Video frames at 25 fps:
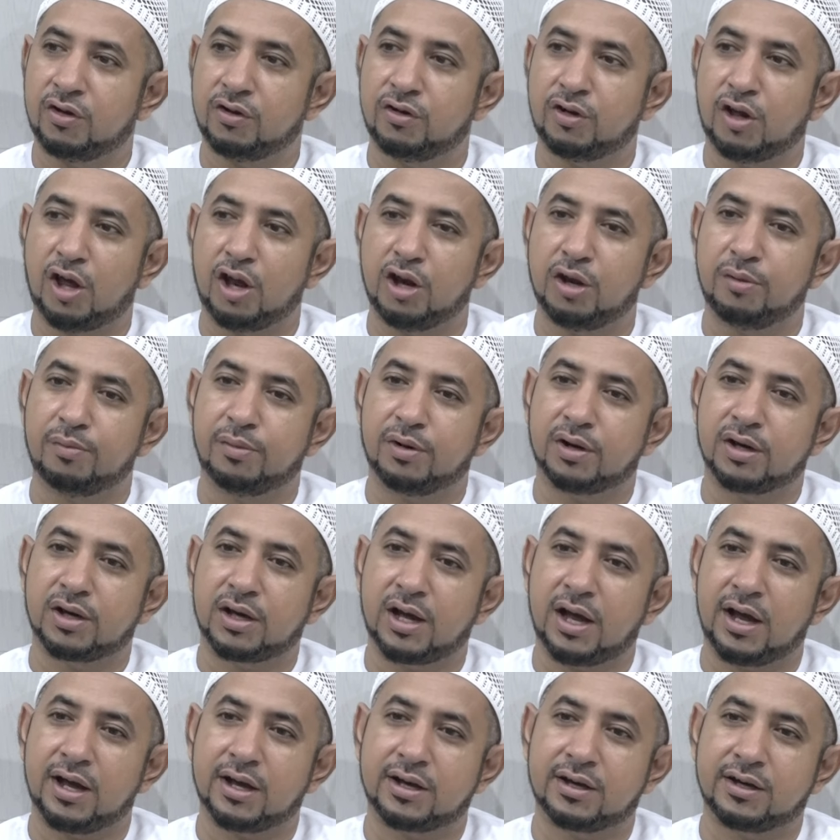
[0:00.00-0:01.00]
dari
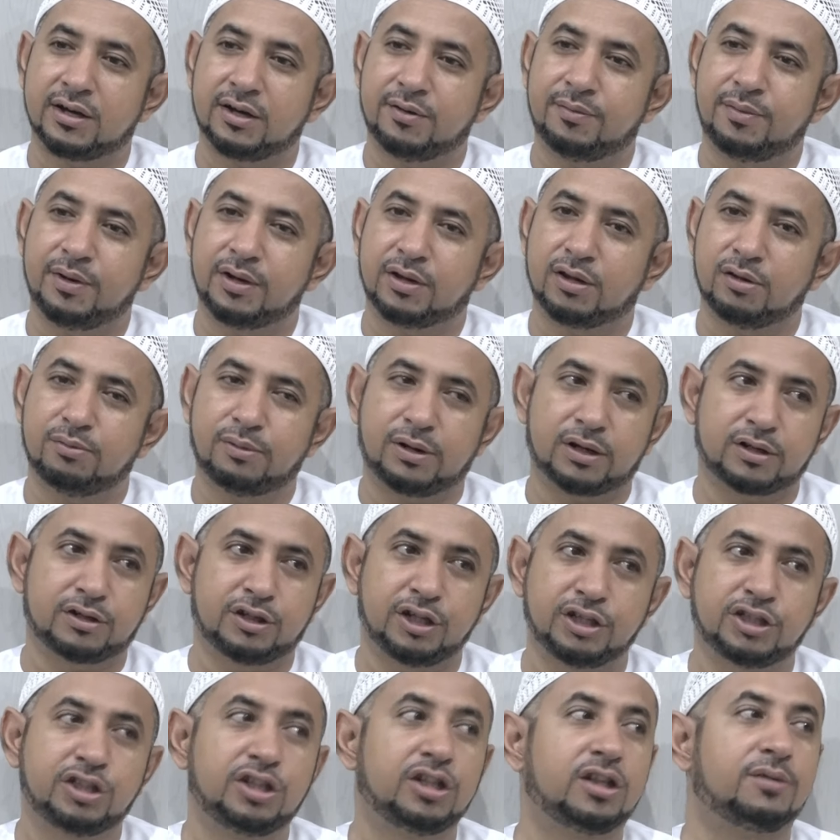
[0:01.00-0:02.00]
Mekah ke Baitul
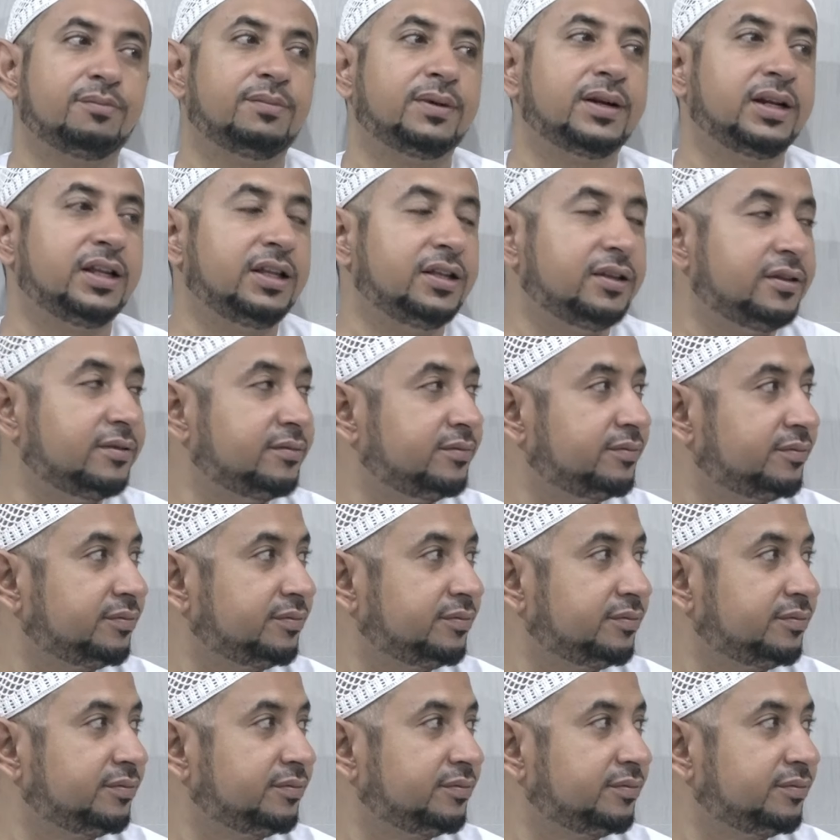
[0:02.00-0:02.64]
Maqdis ditemani